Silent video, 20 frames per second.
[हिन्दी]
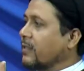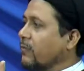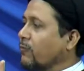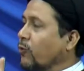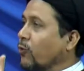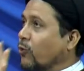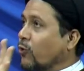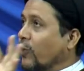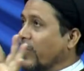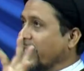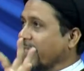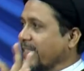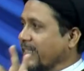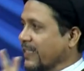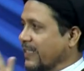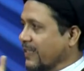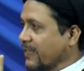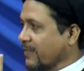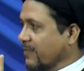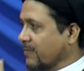फ़ोटो लगी
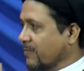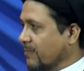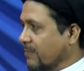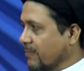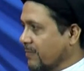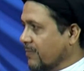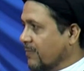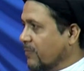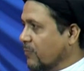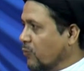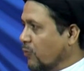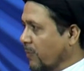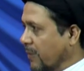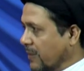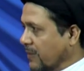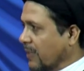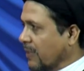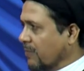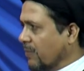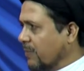हैं जो
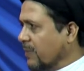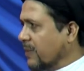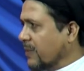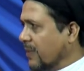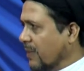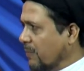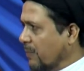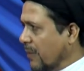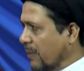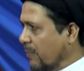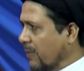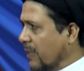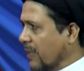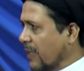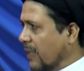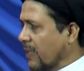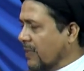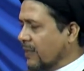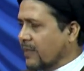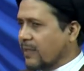बाज़ार में बिकते हैं बड़े बड़े
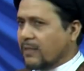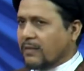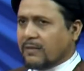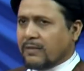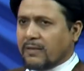कैलेंडर